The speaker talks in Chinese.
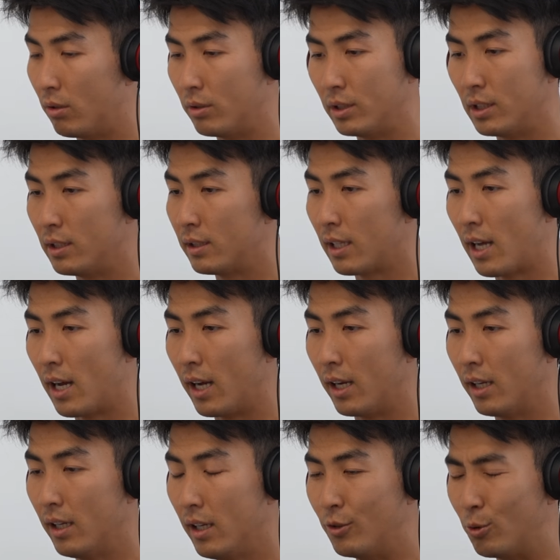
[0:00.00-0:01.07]
我现
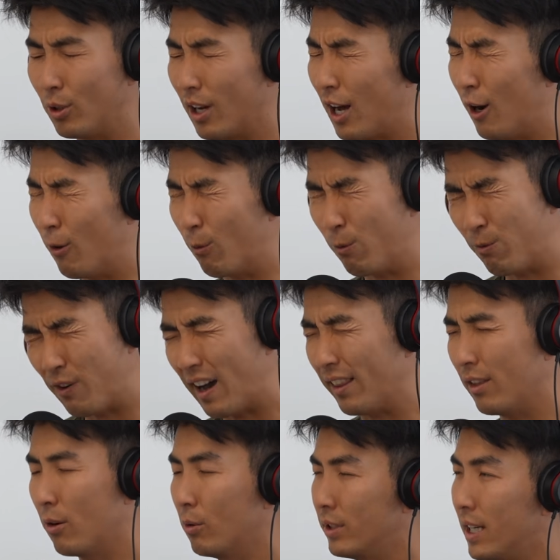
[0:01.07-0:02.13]
在觉得好烦
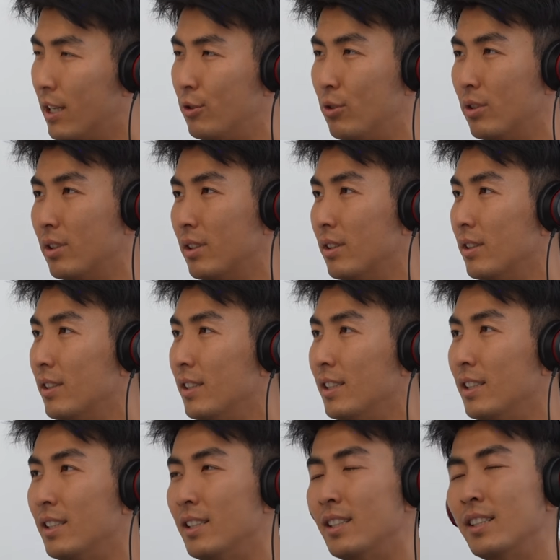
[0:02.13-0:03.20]
哦，我现在觉得，嗯嗯
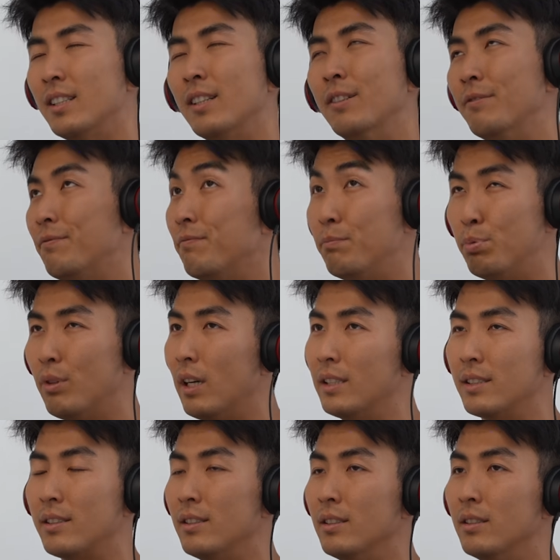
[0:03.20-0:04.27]
嗯，很不
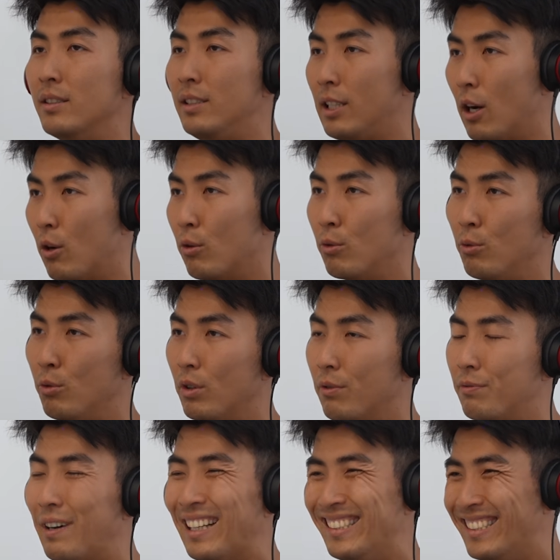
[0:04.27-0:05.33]
管是焦虑、
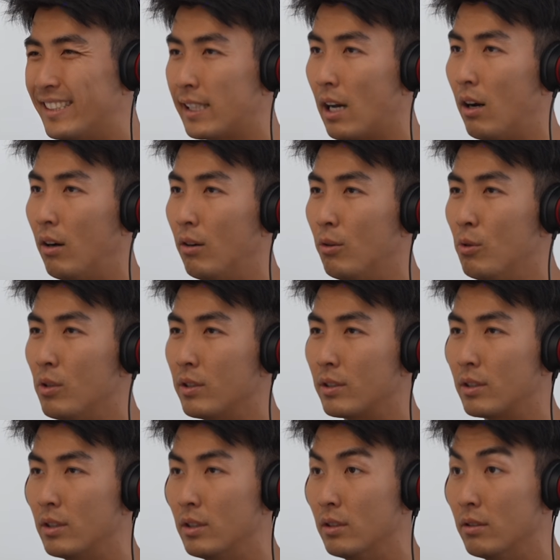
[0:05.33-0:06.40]
烦躁，或者
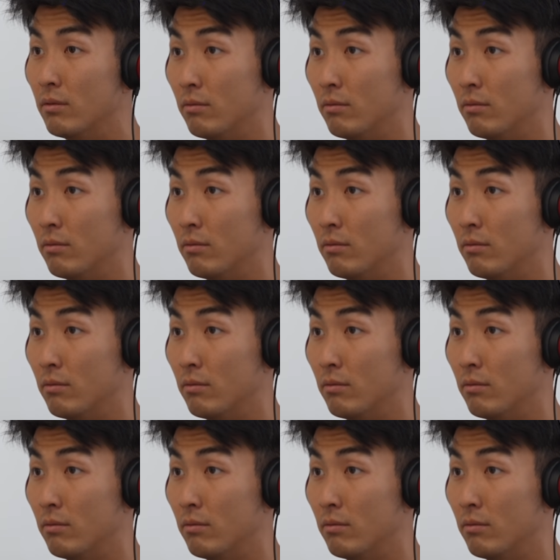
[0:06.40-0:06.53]
是